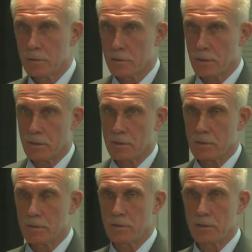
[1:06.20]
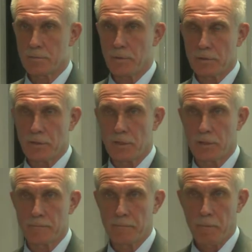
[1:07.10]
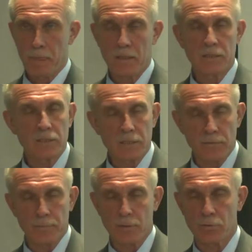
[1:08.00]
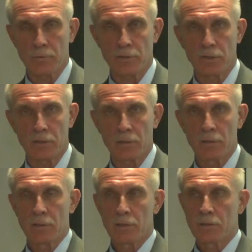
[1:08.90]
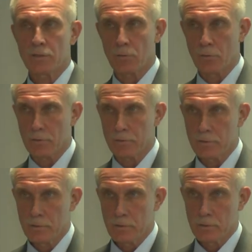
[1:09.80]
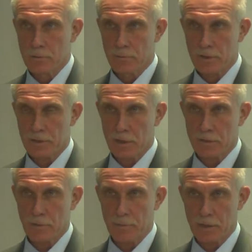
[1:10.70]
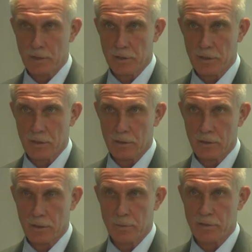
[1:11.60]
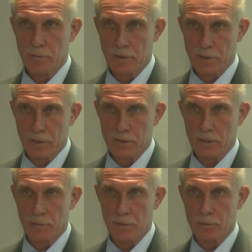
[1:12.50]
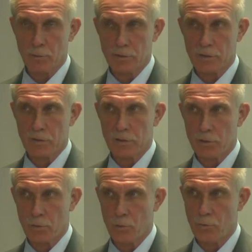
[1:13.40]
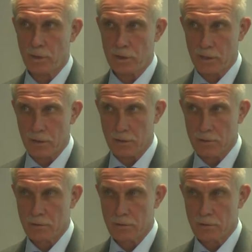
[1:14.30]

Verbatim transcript: за неисполнение, за срыв, прошу прощения, срок представительное предложение об освобождении от занимаемой должности даже увольнения